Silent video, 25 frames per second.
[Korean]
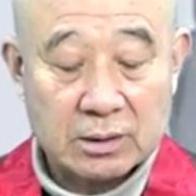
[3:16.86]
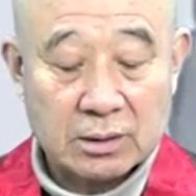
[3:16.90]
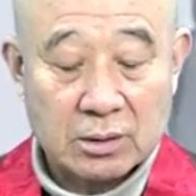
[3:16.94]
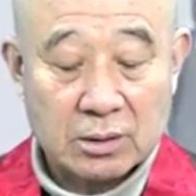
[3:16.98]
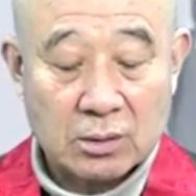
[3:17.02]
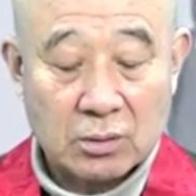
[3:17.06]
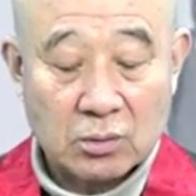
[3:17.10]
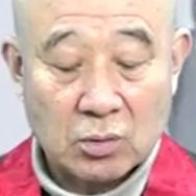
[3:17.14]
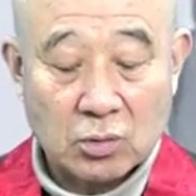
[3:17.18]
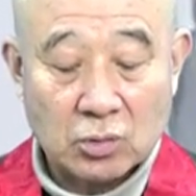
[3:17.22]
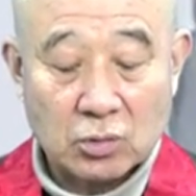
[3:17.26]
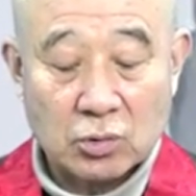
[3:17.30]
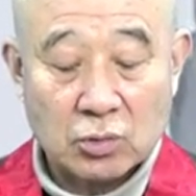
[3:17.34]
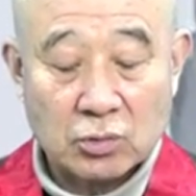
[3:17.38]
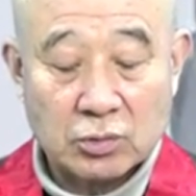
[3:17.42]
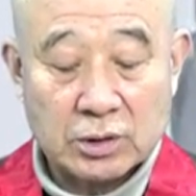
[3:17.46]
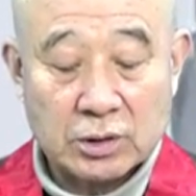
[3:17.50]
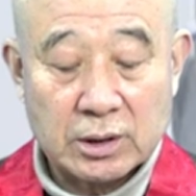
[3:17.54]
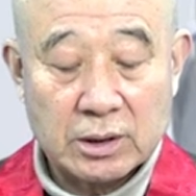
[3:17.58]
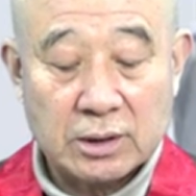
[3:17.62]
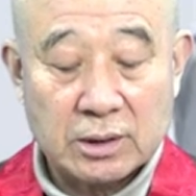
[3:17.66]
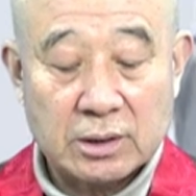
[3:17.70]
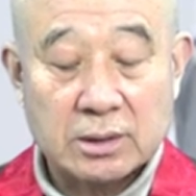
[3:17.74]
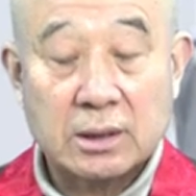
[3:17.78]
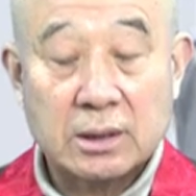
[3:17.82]

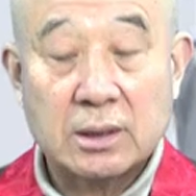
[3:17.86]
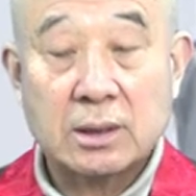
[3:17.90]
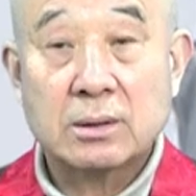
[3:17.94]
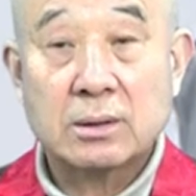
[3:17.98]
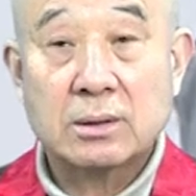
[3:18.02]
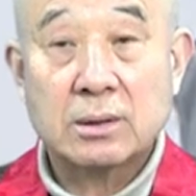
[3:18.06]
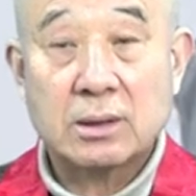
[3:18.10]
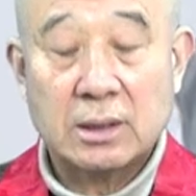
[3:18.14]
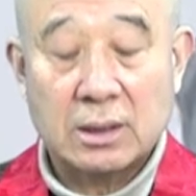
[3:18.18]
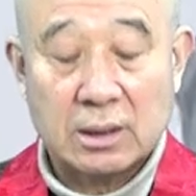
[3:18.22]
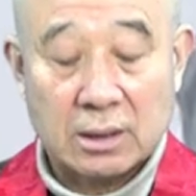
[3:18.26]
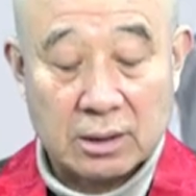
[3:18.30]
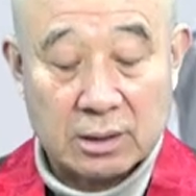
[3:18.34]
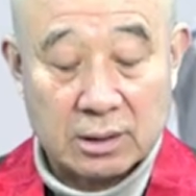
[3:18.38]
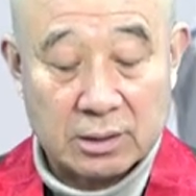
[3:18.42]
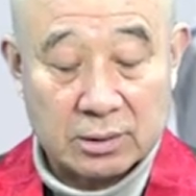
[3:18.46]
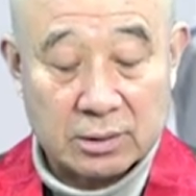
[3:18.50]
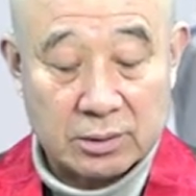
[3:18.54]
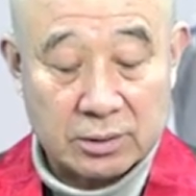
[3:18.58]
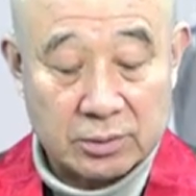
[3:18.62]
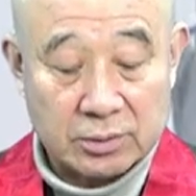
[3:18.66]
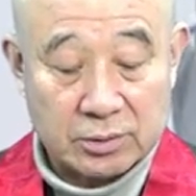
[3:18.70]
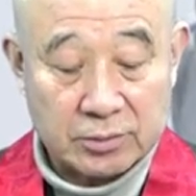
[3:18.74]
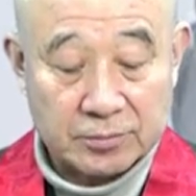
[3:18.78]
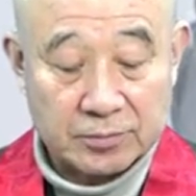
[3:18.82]
공동체를 이제 뜻하게 되는
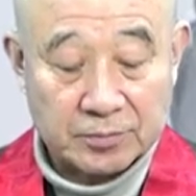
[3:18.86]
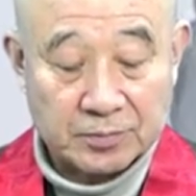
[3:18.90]
거죠.